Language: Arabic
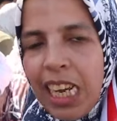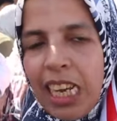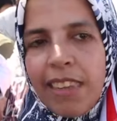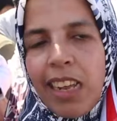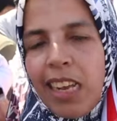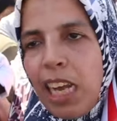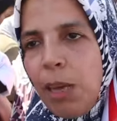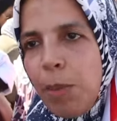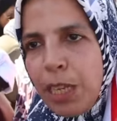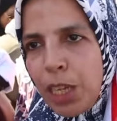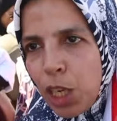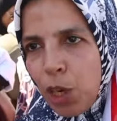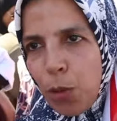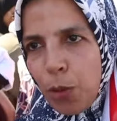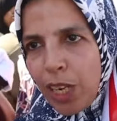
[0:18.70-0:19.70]
للتلاميذ
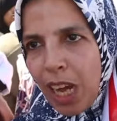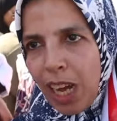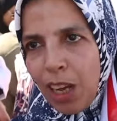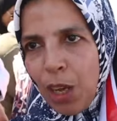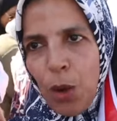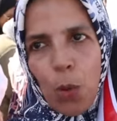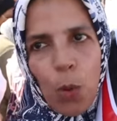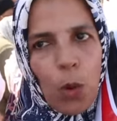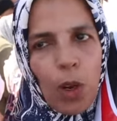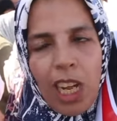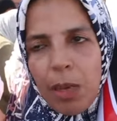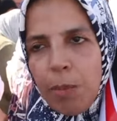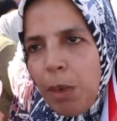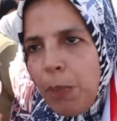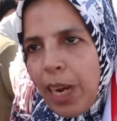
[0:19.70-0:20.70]
ديالنا
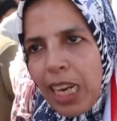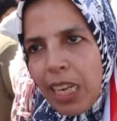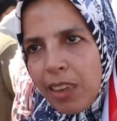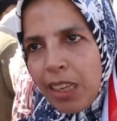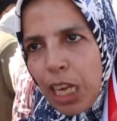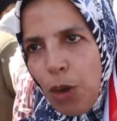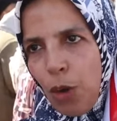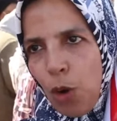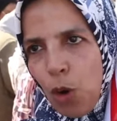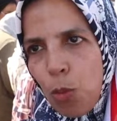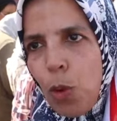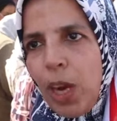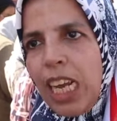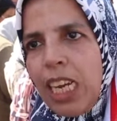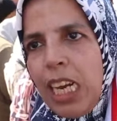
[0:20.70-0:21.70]
والله ما بغينا نضيعوهم
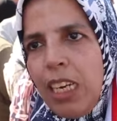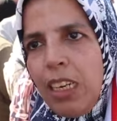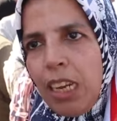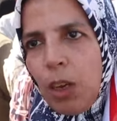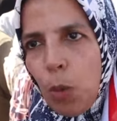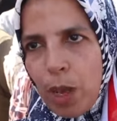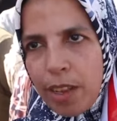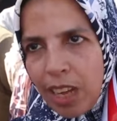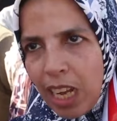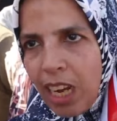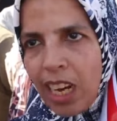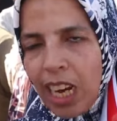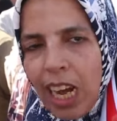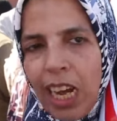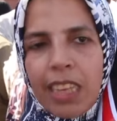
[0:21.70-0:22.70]
ولكن
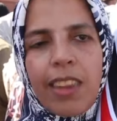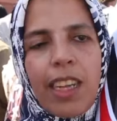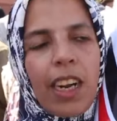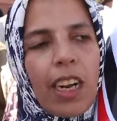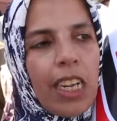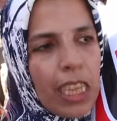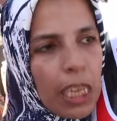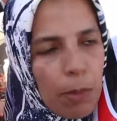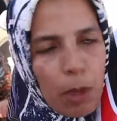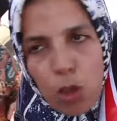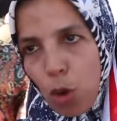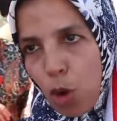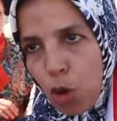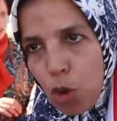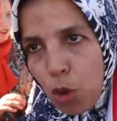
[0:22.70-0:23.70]
الوزاره اضطرتنا باش
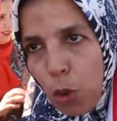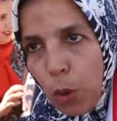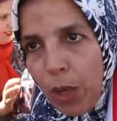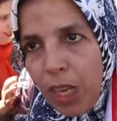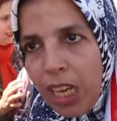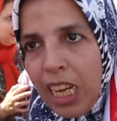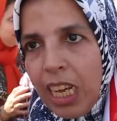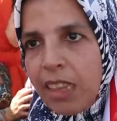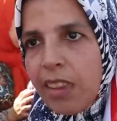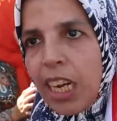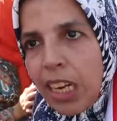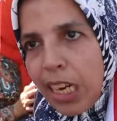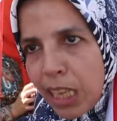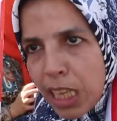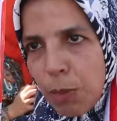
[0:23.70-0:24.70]
نخرجوا
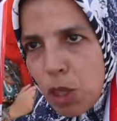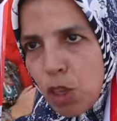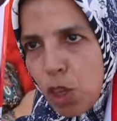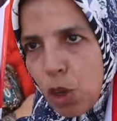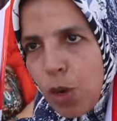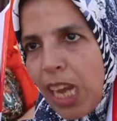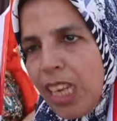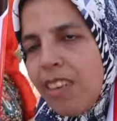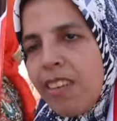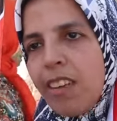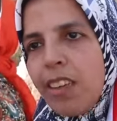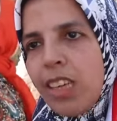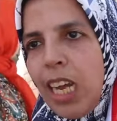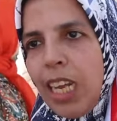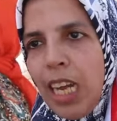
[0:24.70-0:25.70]
اضطرتنا باش نديروا لان
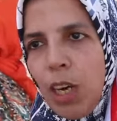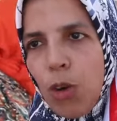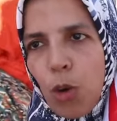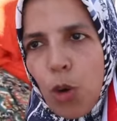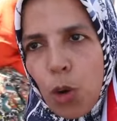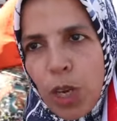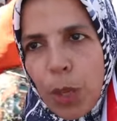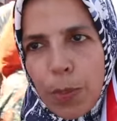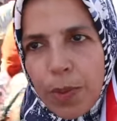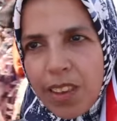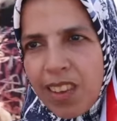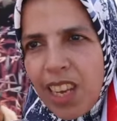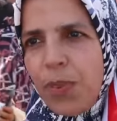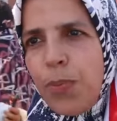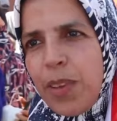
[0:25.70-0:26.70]
سكتنا على حقوقنا
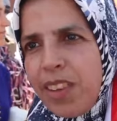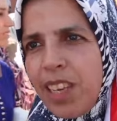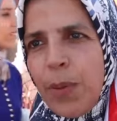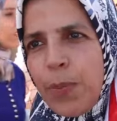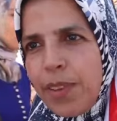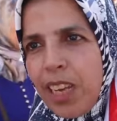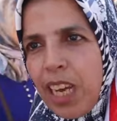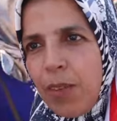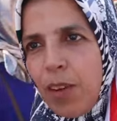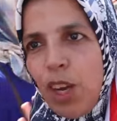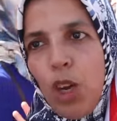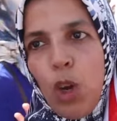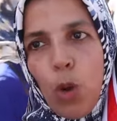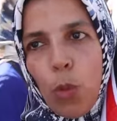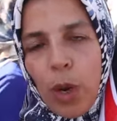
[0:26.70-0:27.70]
بزاف بزاف بزاف
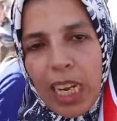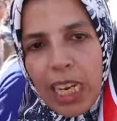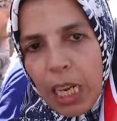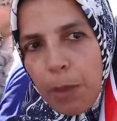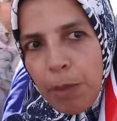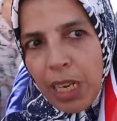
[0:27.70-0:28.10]
ولكن